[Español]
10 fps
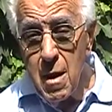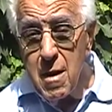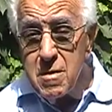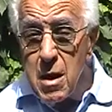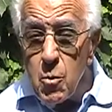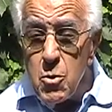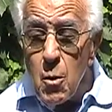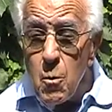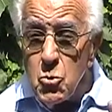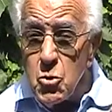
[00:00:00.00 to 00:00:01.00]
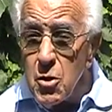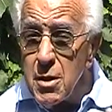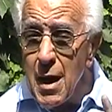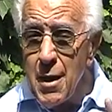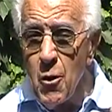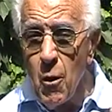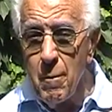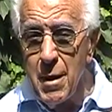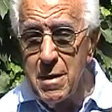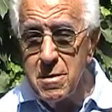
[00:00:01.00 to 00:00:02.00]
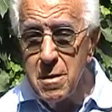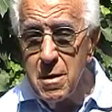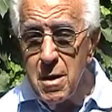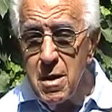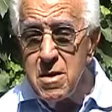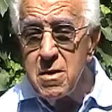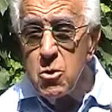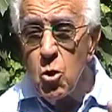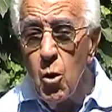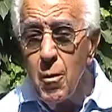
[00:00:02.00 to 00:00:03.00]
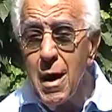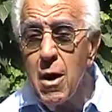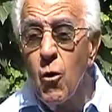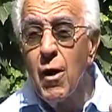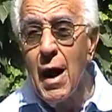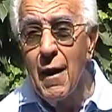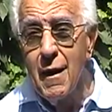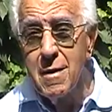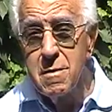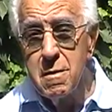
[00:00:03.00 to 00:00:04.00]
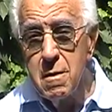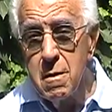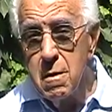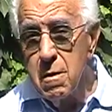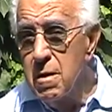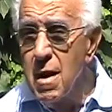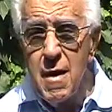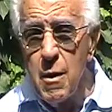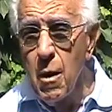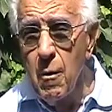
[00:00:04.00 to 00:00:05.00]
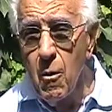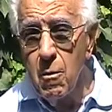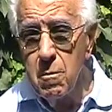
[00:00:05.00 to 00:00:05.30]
Se cuidó mucho de dar nombres y citó obras logradas. Nada nuevo.